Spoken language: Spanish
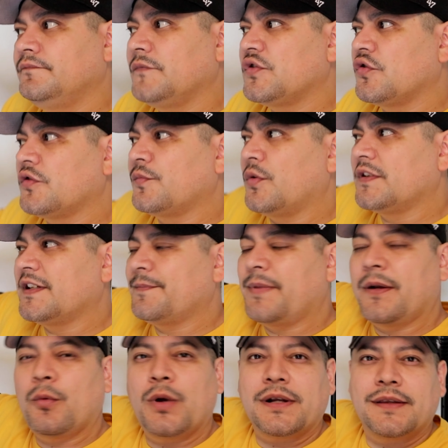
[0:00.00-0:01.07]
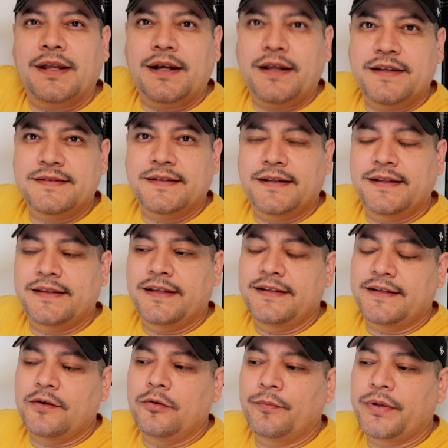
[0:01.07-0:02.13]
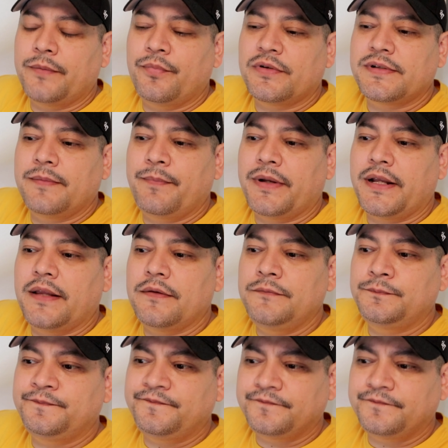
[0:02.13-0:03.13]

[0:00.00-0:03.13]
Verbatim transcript: sus bolsas para guardarlas eh, tienes que comprar por separado.